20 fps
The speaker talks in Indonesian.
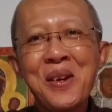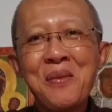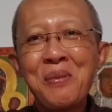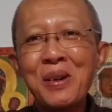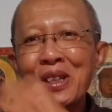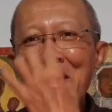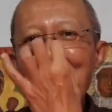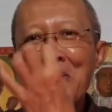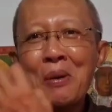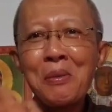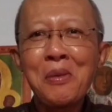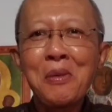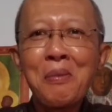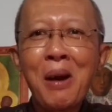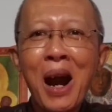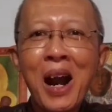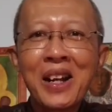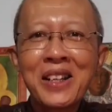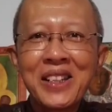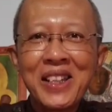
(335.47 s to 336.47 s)
Betapa
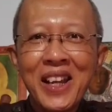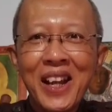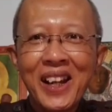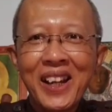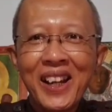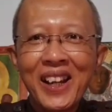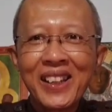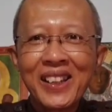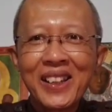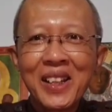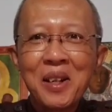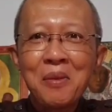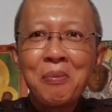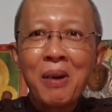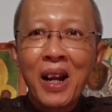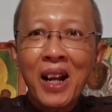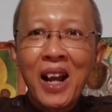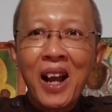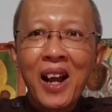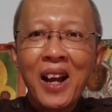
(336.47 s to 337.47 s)
membahagiakan.
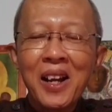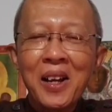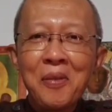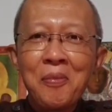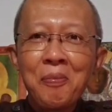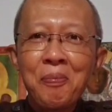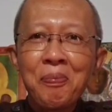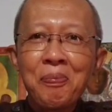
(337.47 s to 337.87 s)
Maka